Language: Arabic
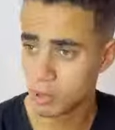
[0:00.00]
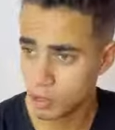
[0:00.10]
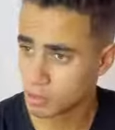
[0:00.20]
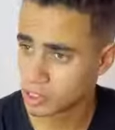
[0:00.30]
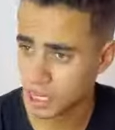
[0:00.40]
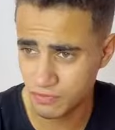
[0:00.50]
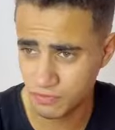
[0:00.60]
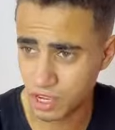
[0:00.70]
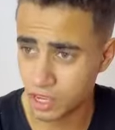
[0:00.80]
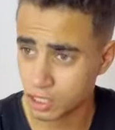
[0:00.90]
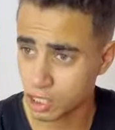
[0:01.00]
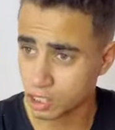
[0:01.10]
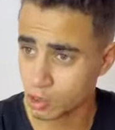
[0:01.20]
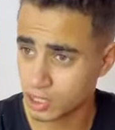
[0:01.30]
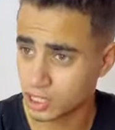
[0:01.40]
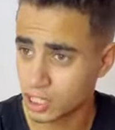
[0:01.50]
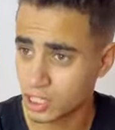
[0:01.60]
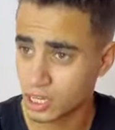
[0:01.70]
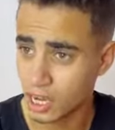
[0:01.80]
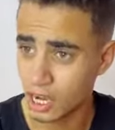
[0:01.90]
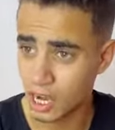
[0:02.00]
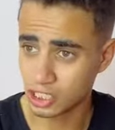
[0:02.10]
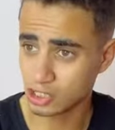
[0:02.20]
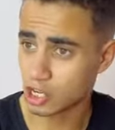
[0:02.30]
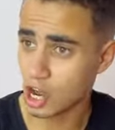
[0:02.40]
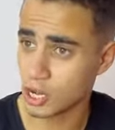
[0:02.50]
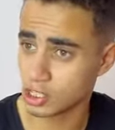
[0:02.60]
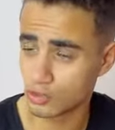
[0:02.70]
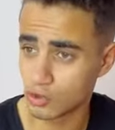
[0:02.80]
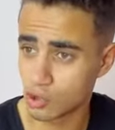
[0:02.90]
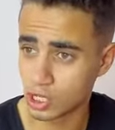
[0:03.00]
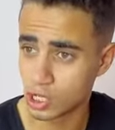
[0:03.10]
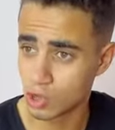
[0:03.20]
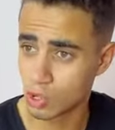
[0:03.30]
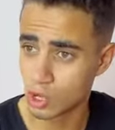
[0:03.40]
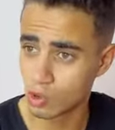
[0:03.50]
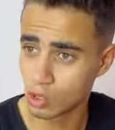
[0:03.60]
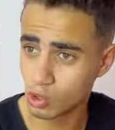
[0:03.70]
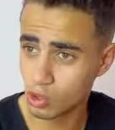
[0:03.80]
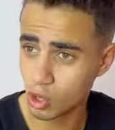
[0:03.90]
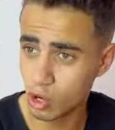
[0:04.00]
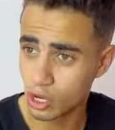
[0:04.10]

مش هينفع توديني عشان صحابي هيشوفوكي ويقولوا